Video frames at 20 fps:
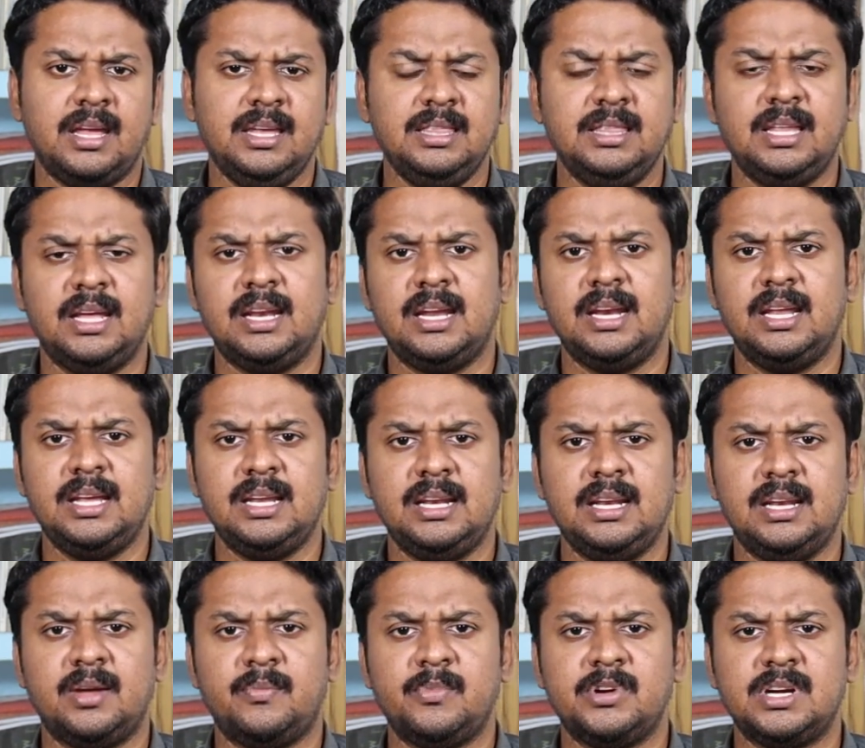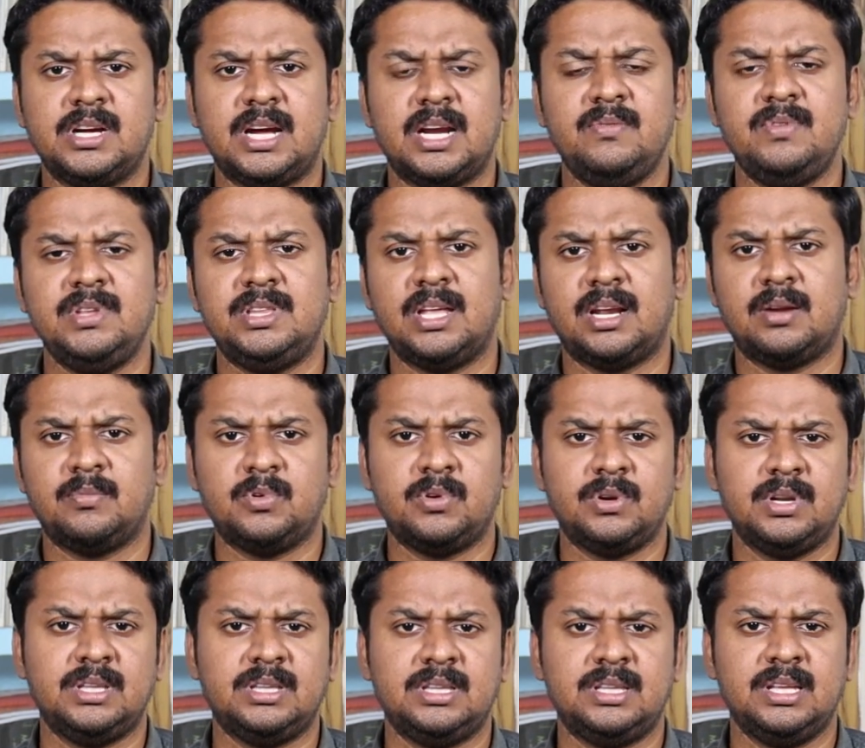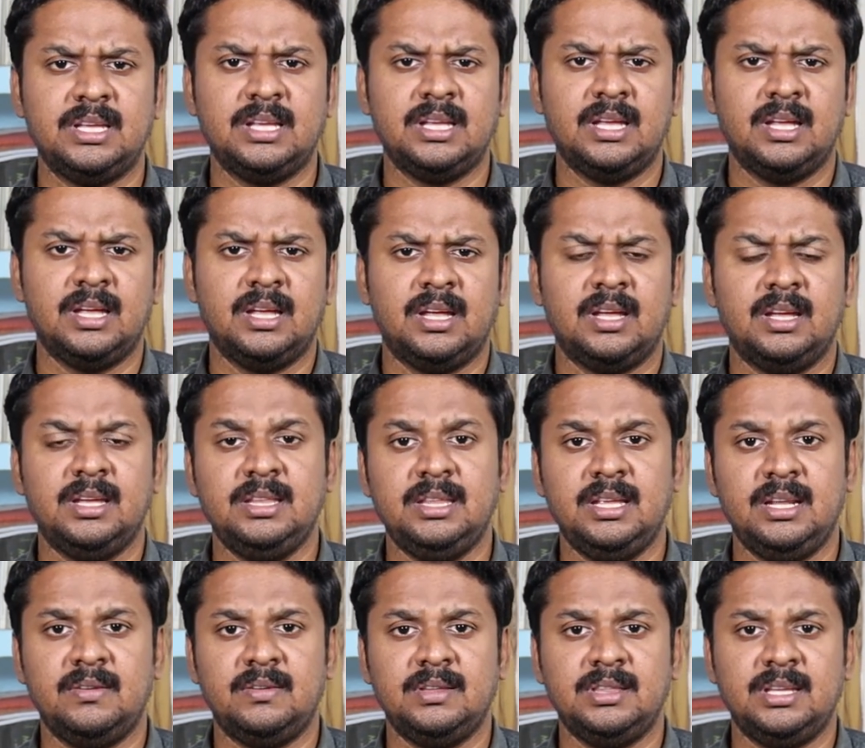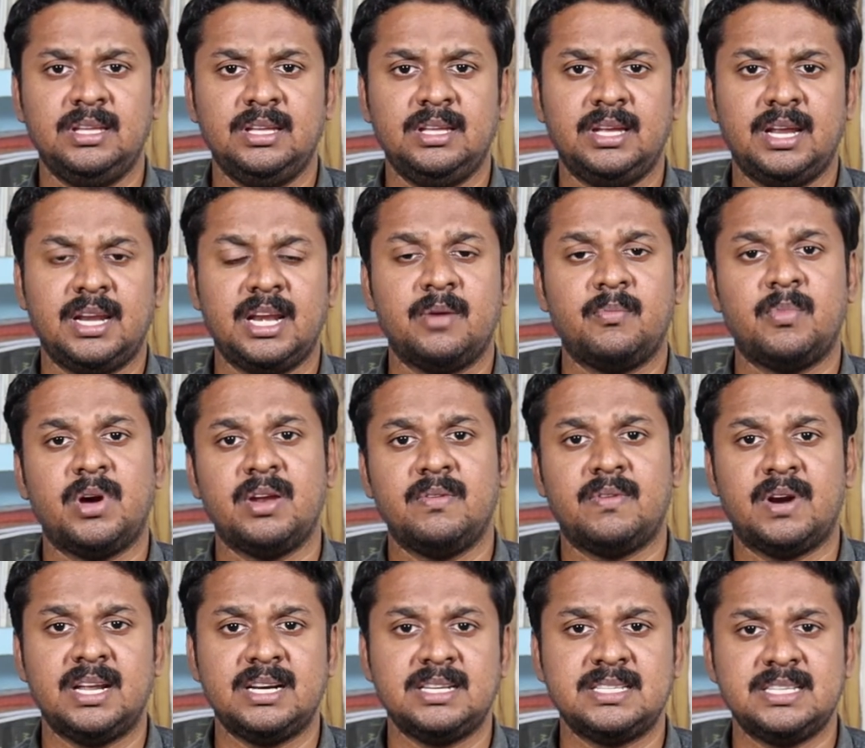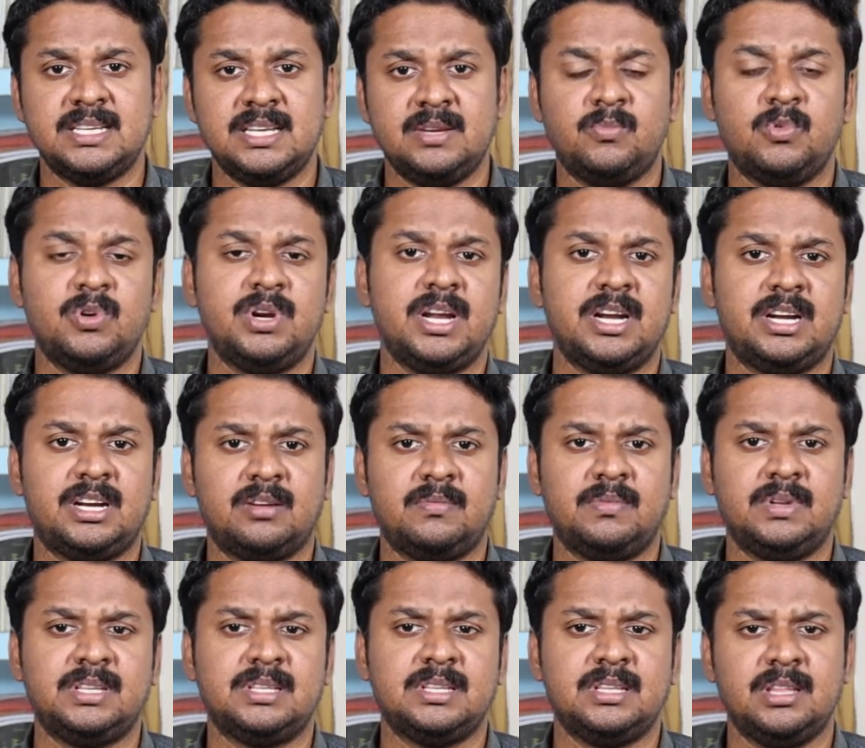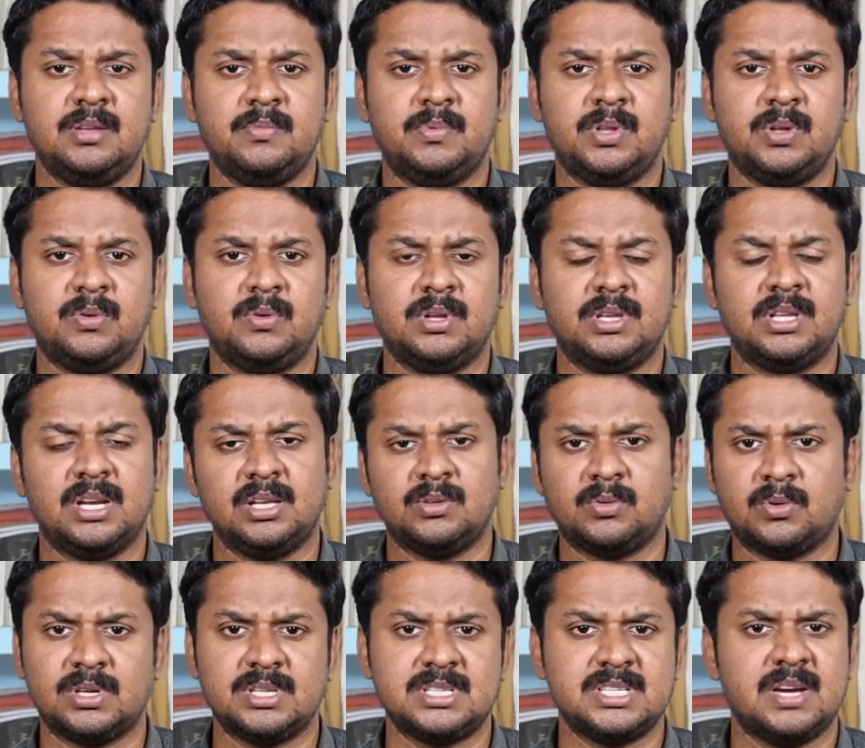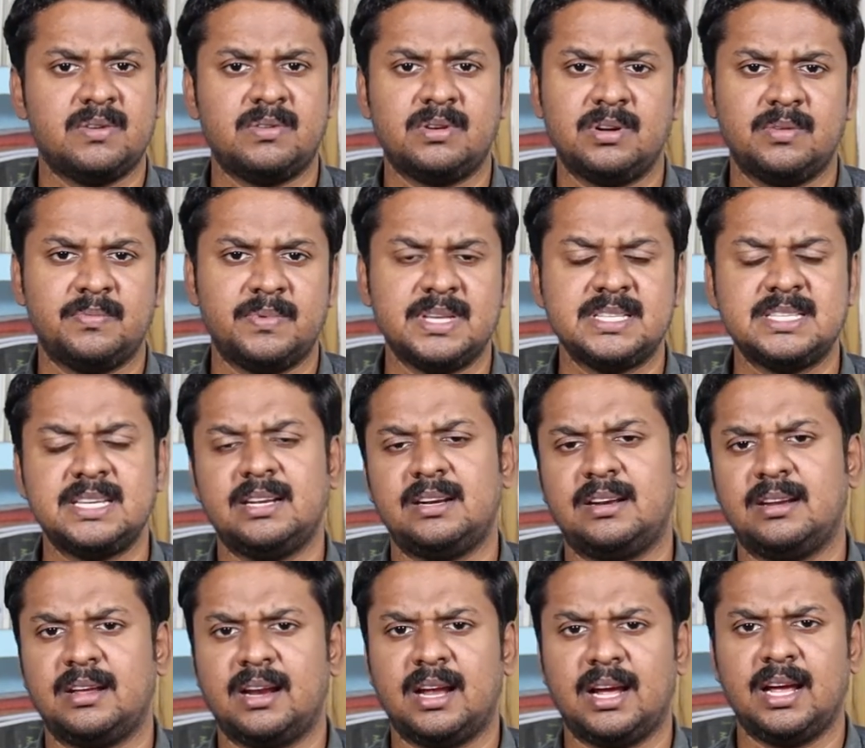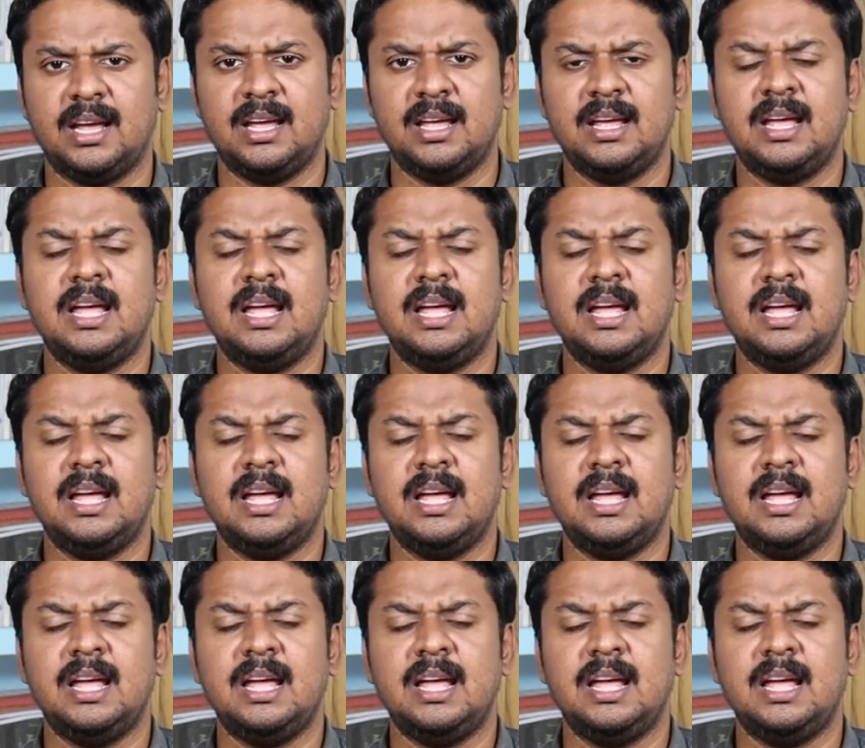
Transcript: இந்த நிலையில் நமக்கு கல்வித்தரம் குறித்து இதில் வந்து என்ன மாதிரி வளர்ச்சி முன்னேற்றம்னு சிந்திப்பது குறித்தெல்லாம் தொடர்ச்சியாக அவங்க பேசிக்கிட்டு இருக்கிறாங்க